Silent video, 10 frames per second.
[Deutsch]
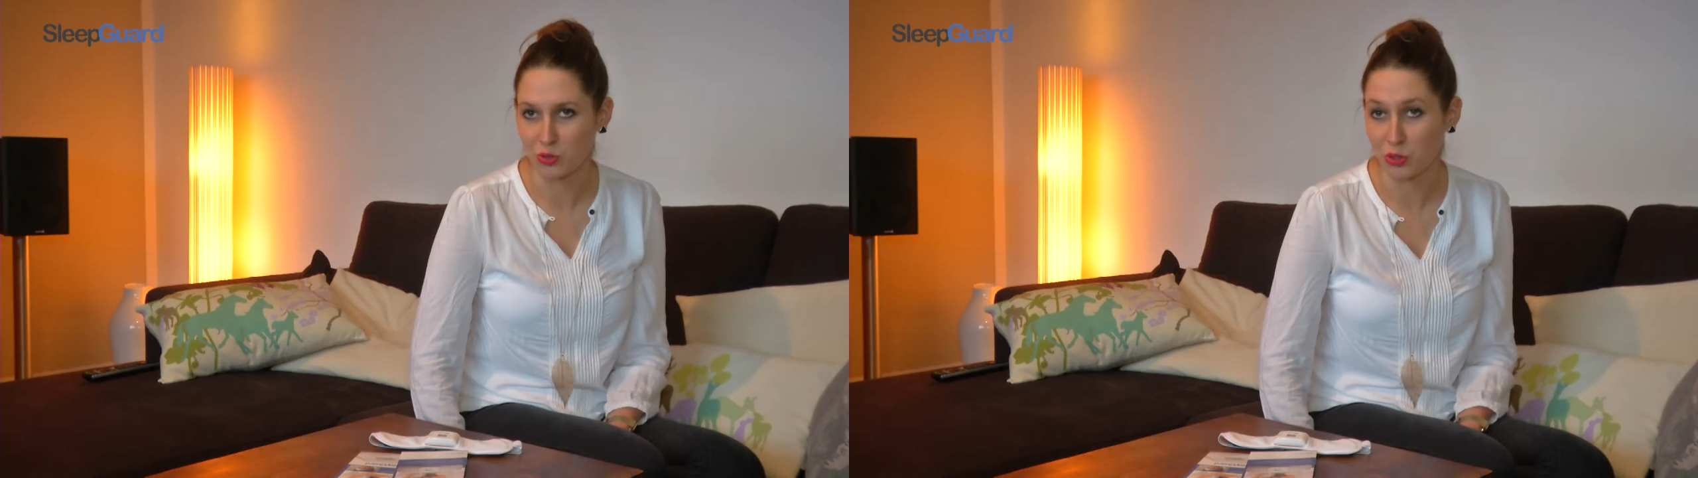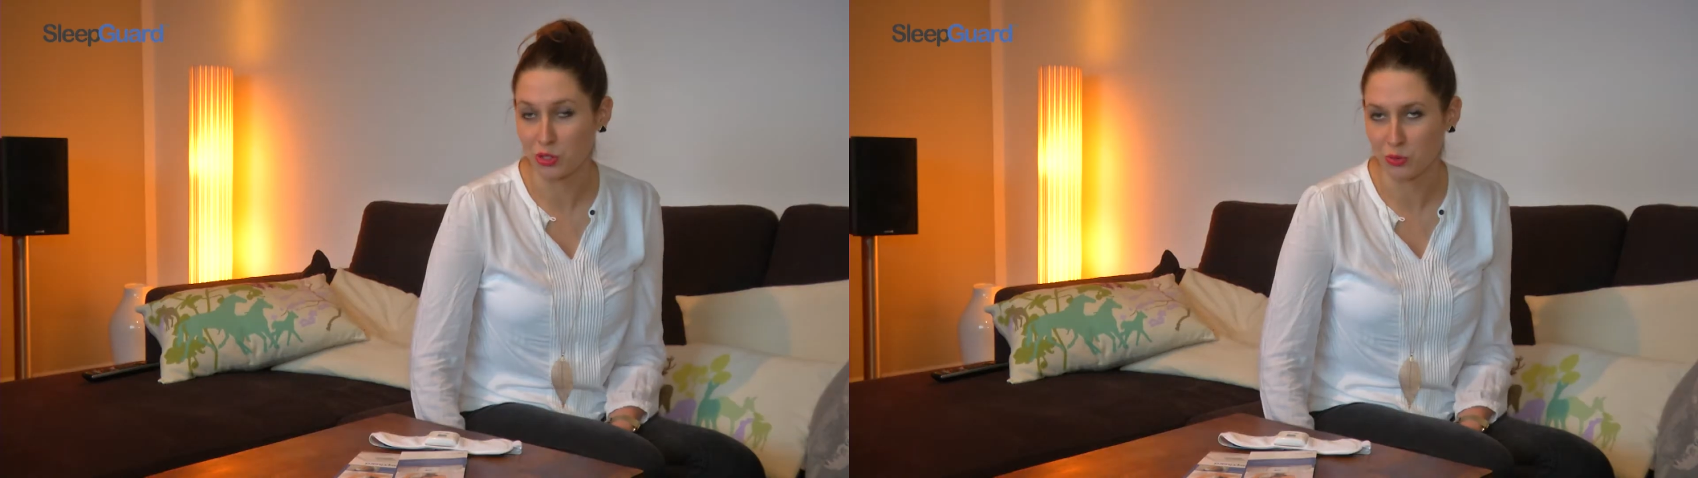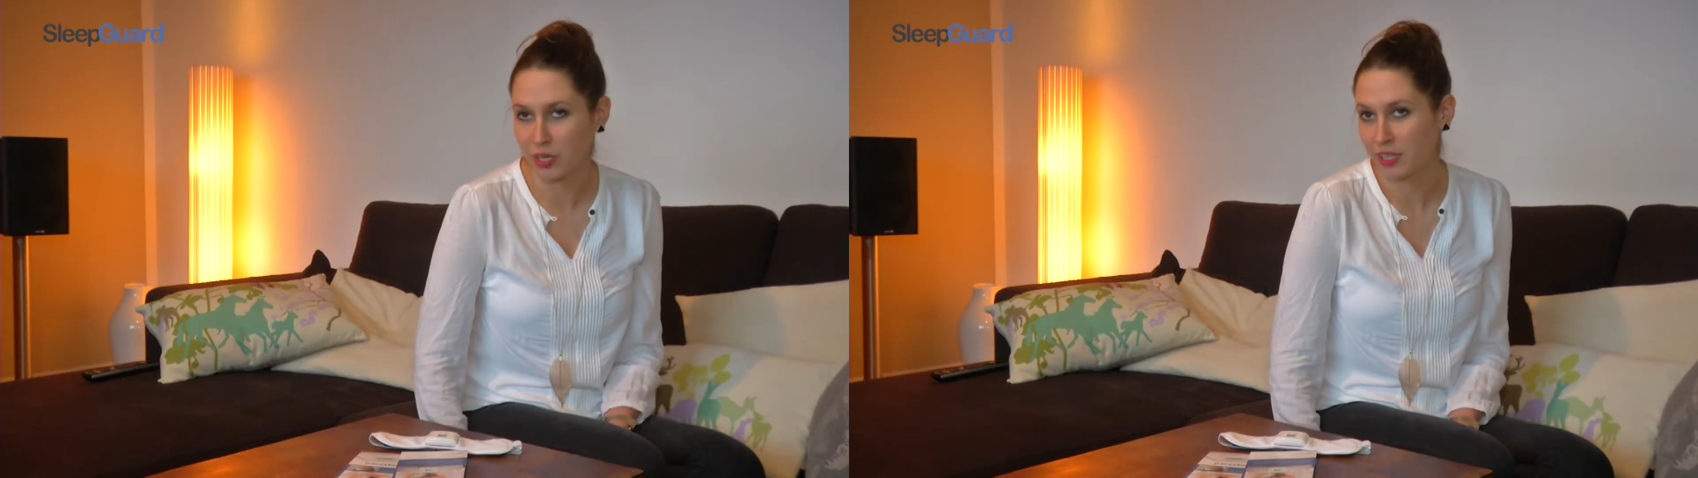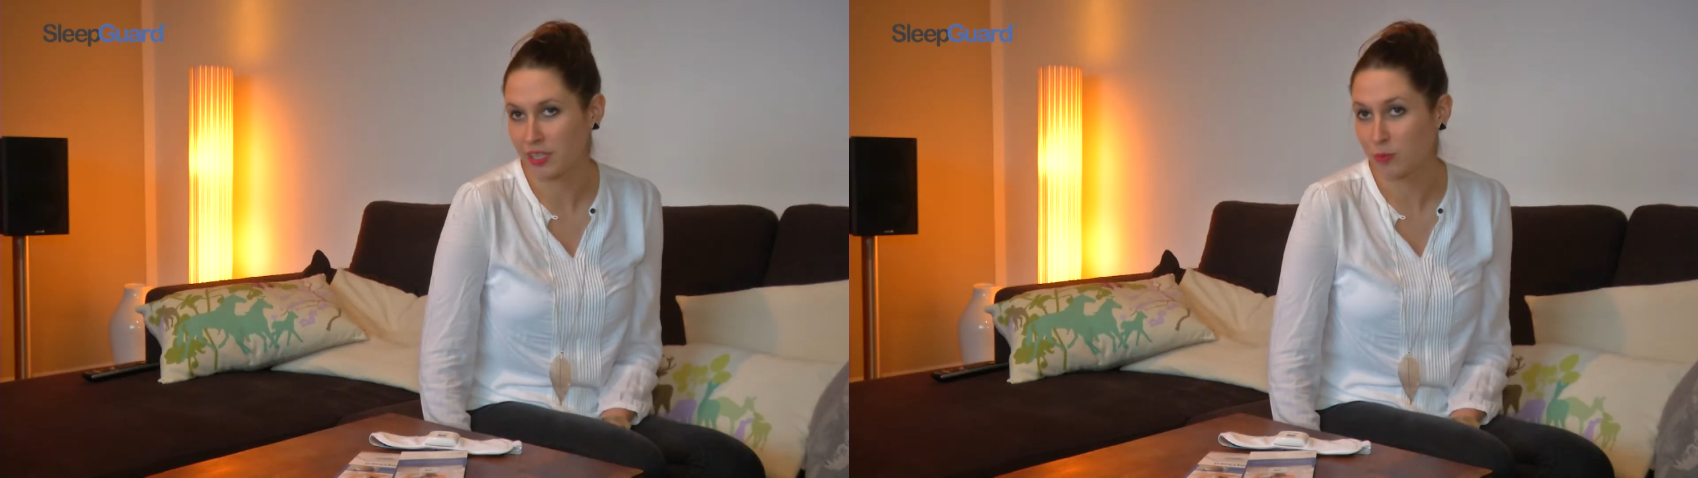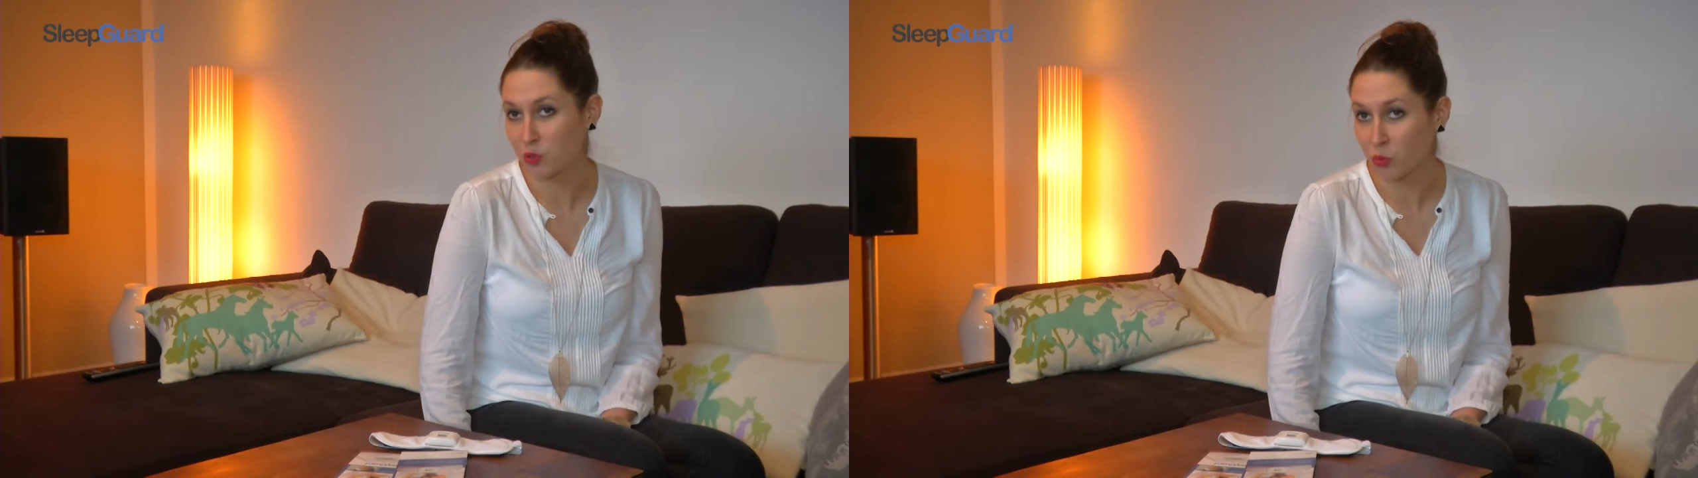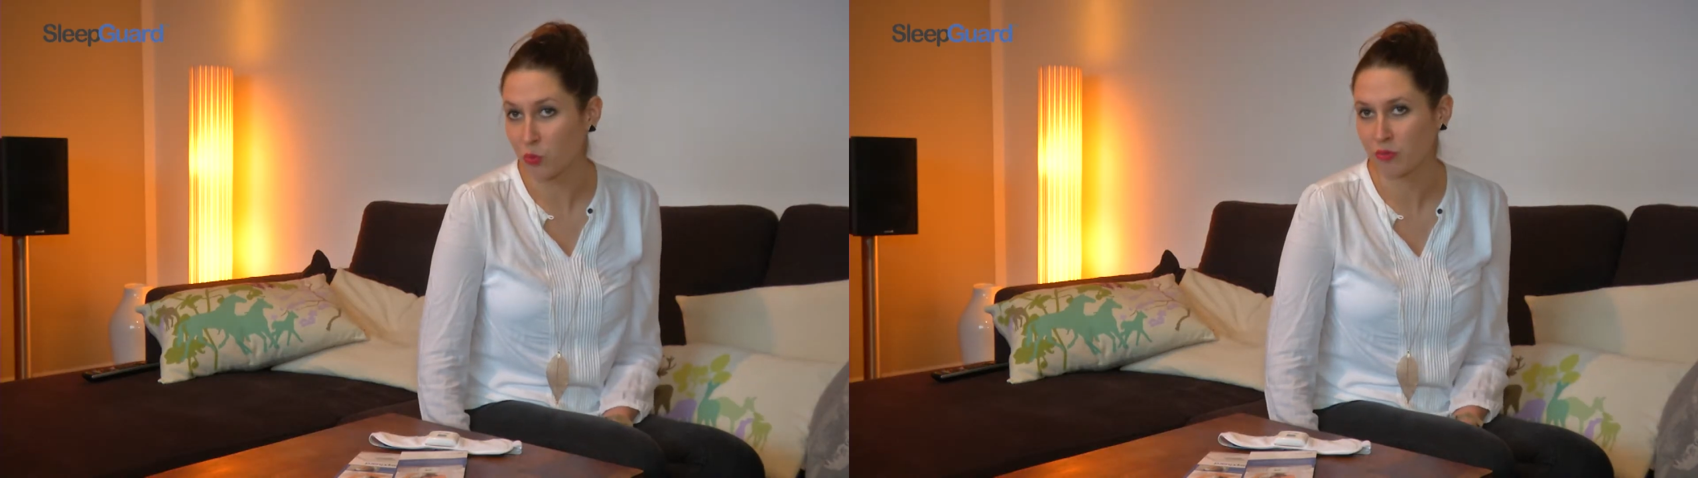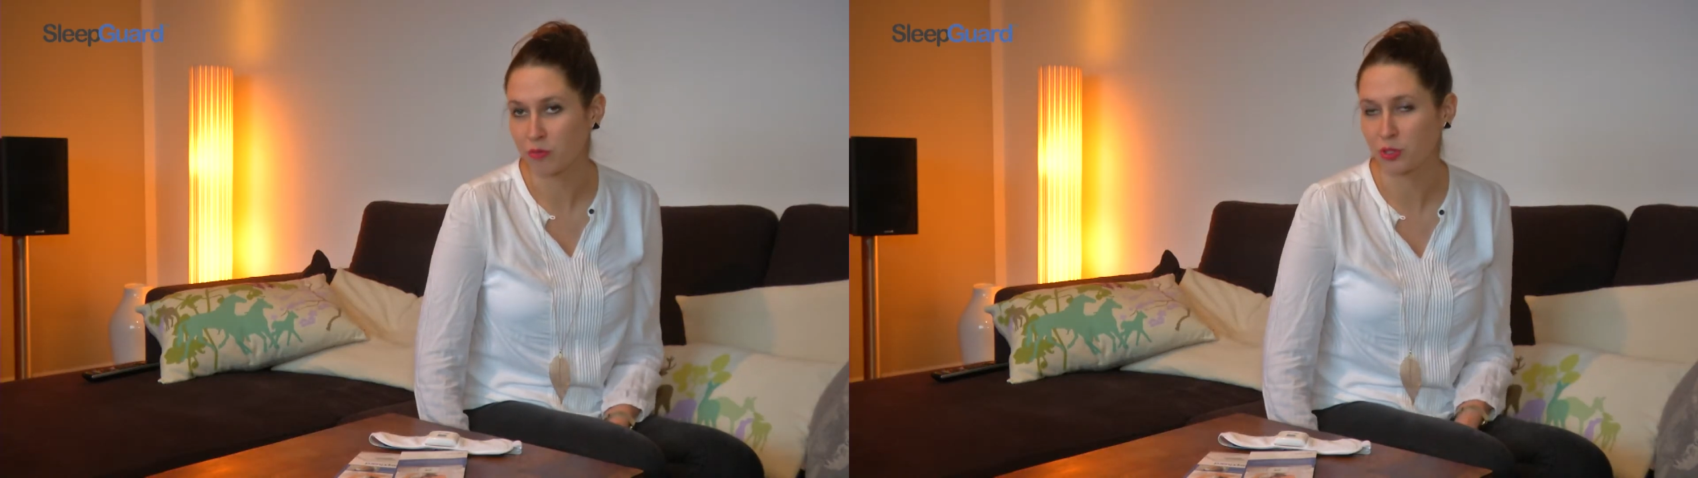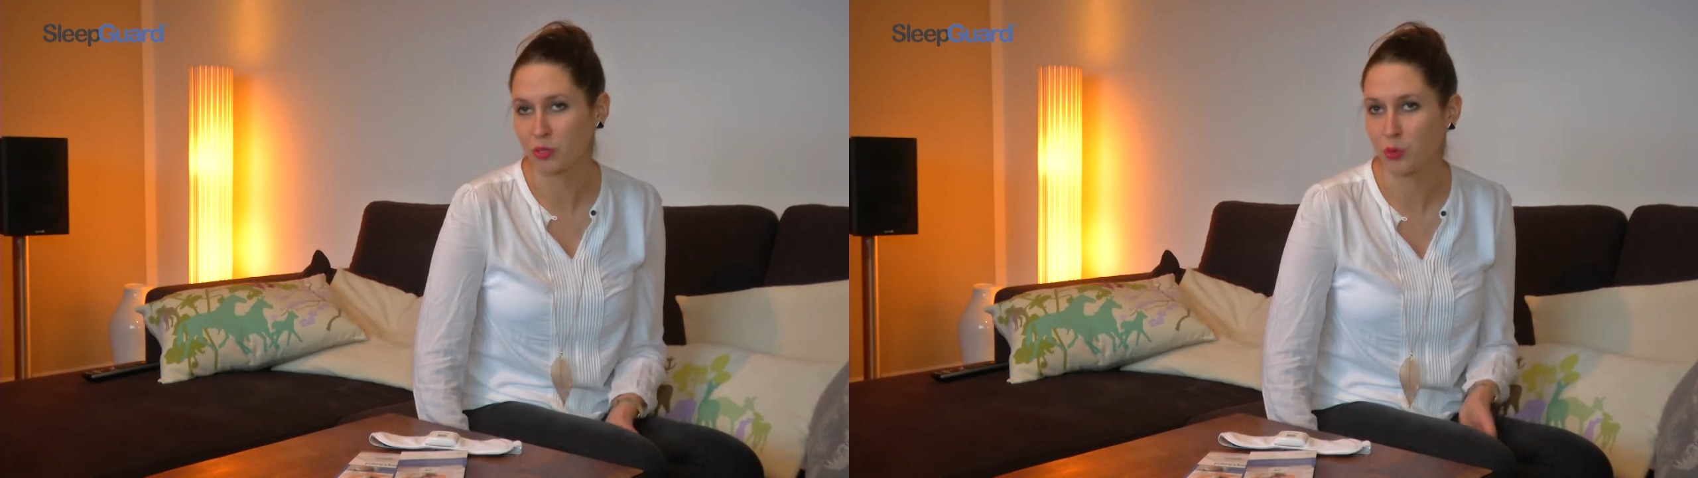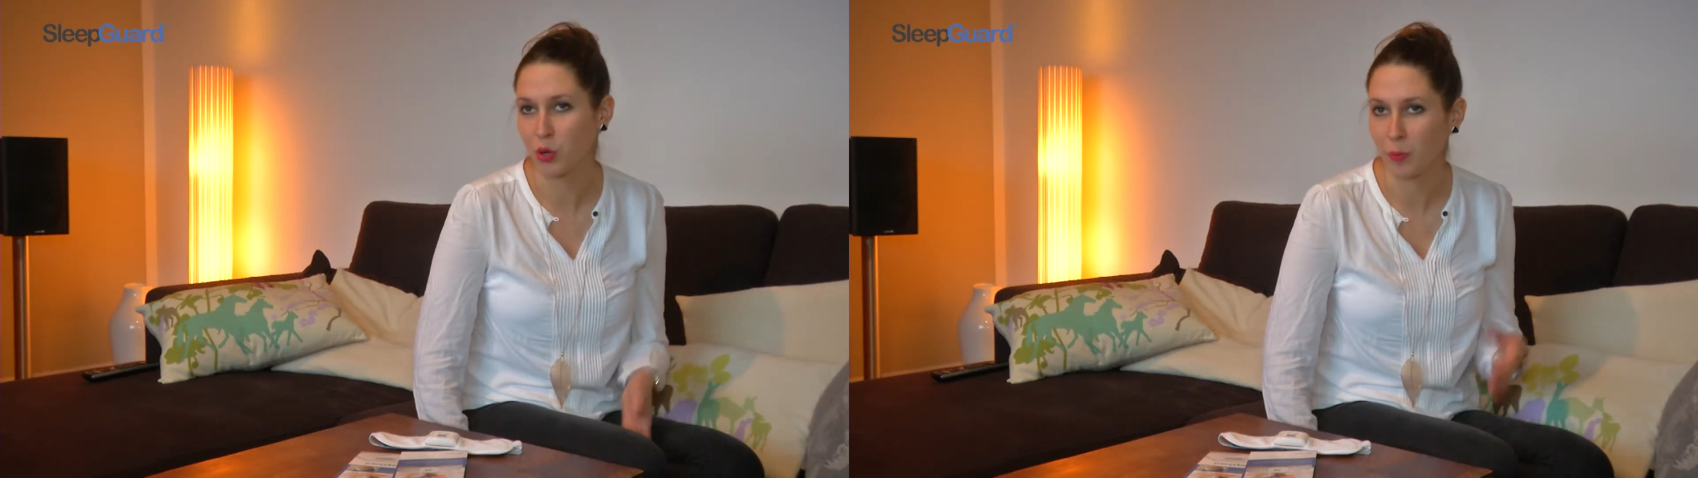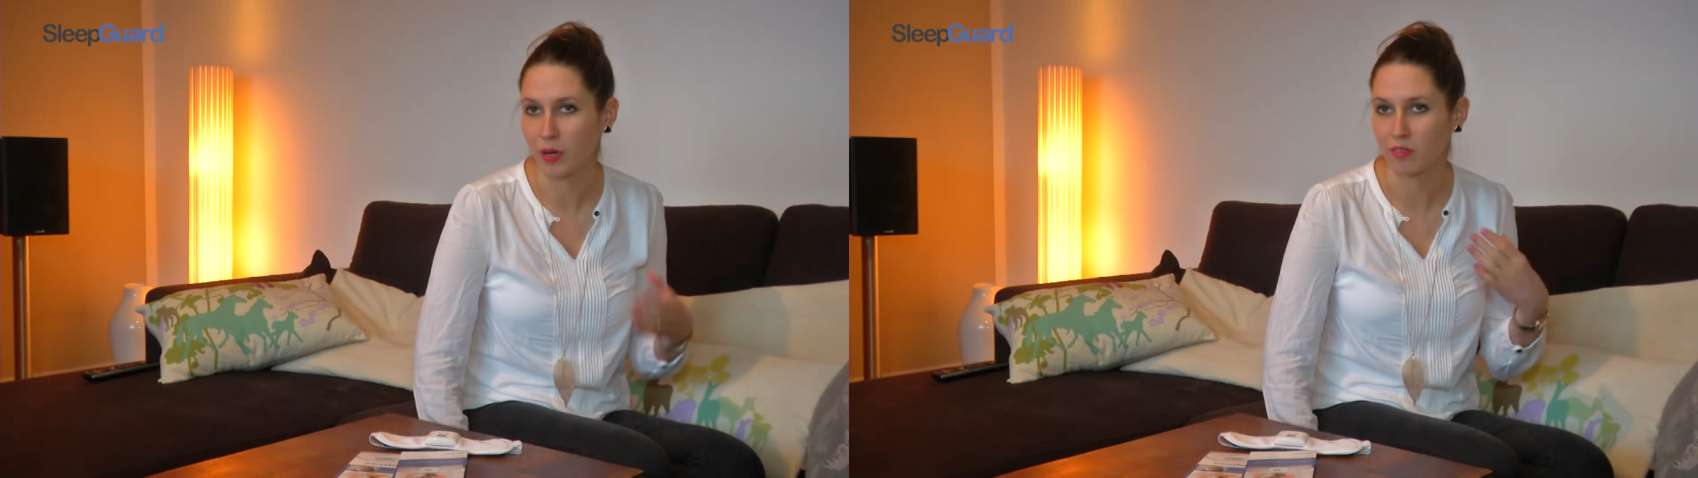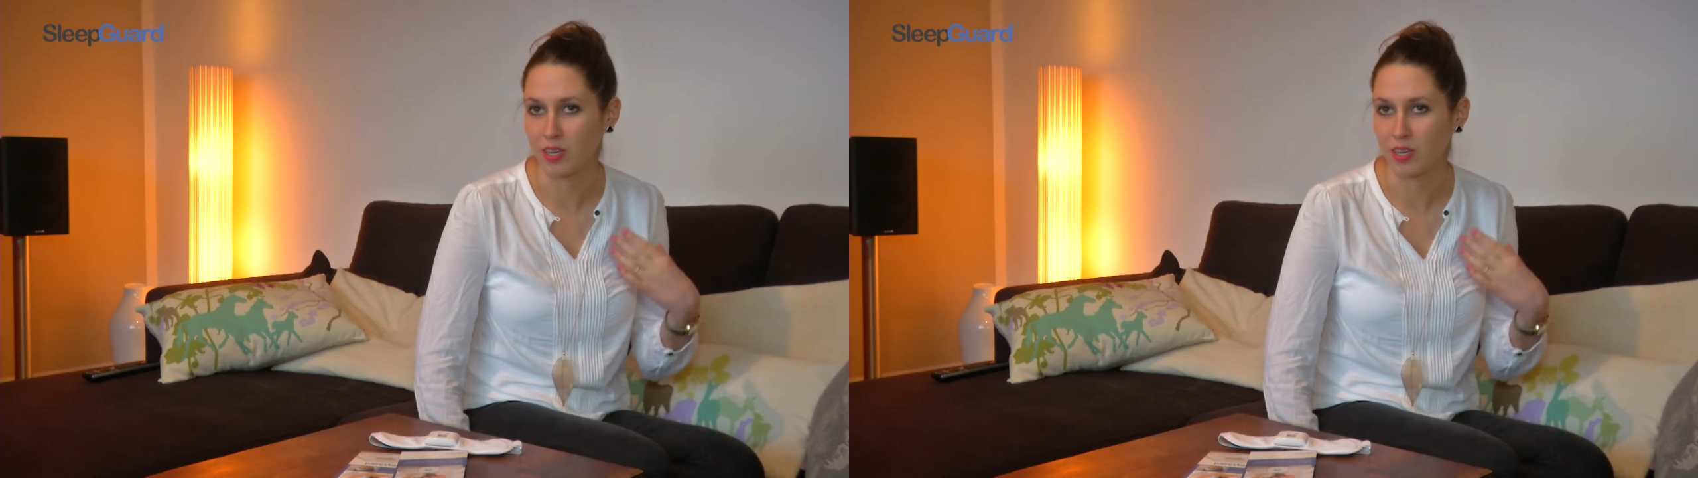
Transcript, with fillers: durch den unangenehmen Ton wird dem Körper